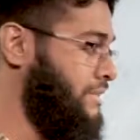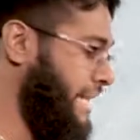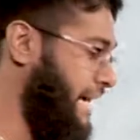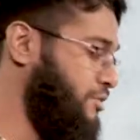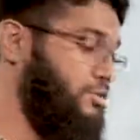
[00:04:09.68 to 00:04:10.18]
যে
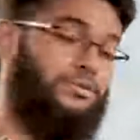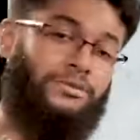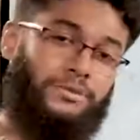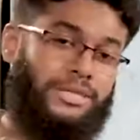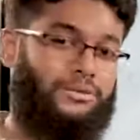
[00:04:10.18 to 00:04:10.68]
আন্দোলন
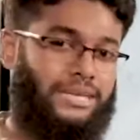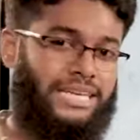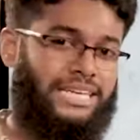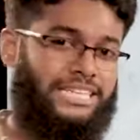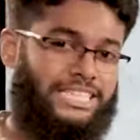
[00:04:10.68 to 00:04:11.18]
গড়ে তোলে
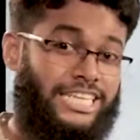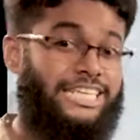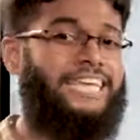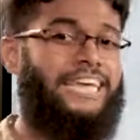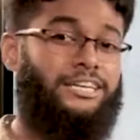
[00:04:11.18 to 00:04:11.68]

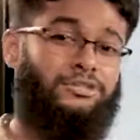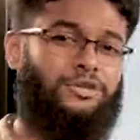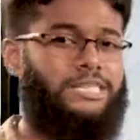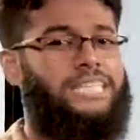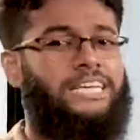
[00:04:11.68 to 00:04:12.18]
সেটিকেই
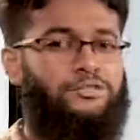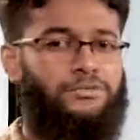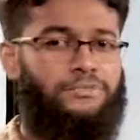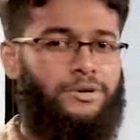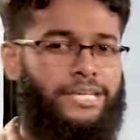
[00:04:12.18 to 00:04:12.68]
স্বদেশী
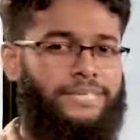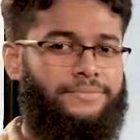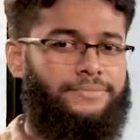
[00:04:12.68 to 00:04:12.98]
আন্দোলন বলে